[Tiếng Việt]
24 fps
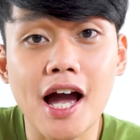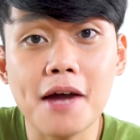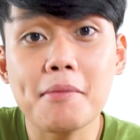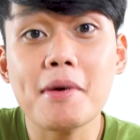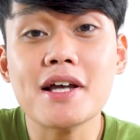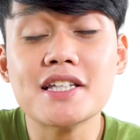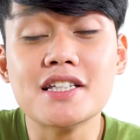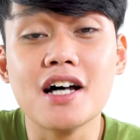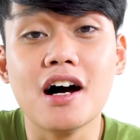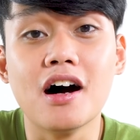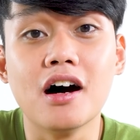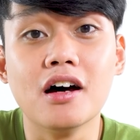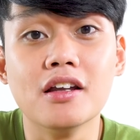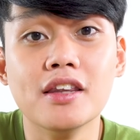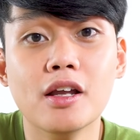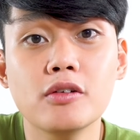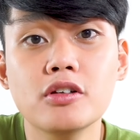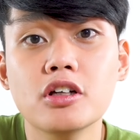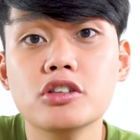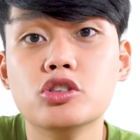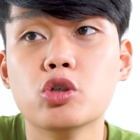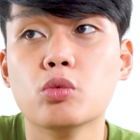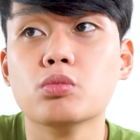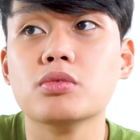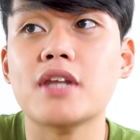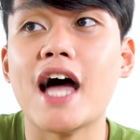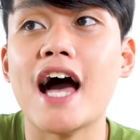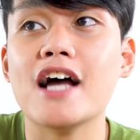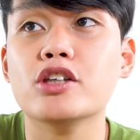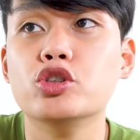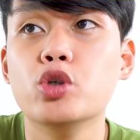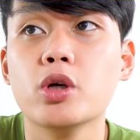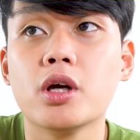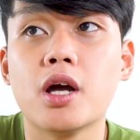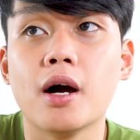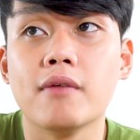Ngay bây giờ nếu như chúng ta
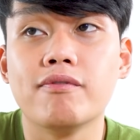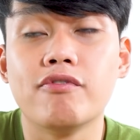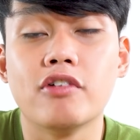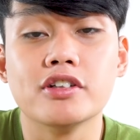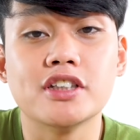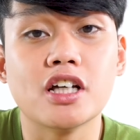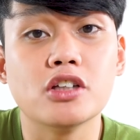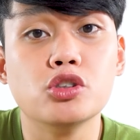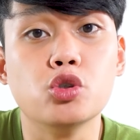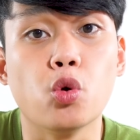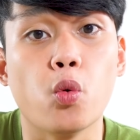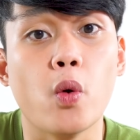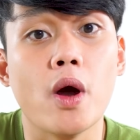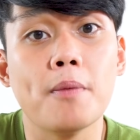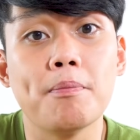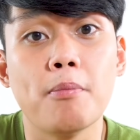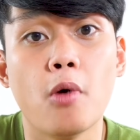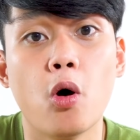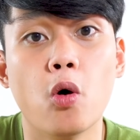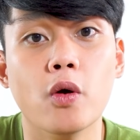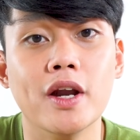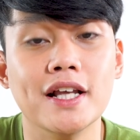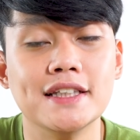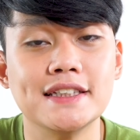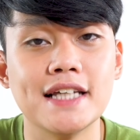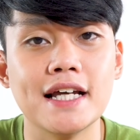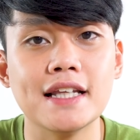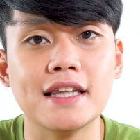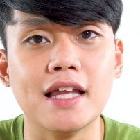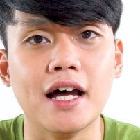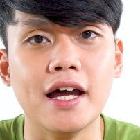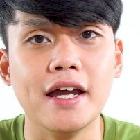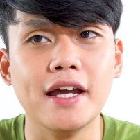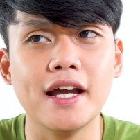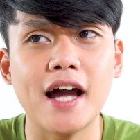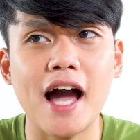truy cập vào trang chủ Apple thì sẽ thấy